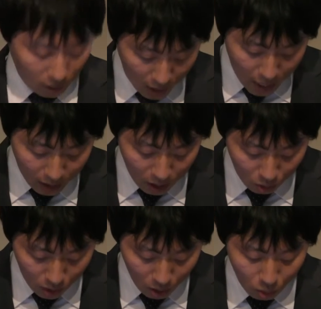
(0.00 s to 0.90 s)
海外
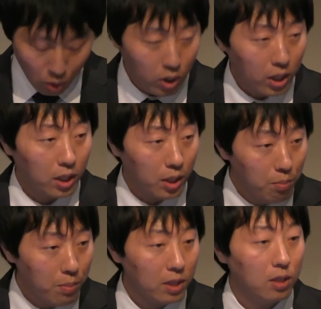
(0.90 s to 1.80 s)
拠点をより
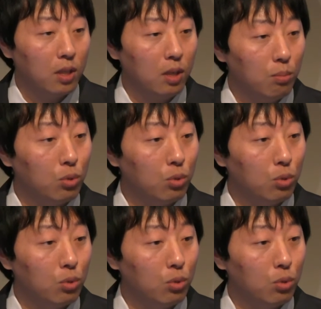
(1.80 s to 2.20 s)
緊密に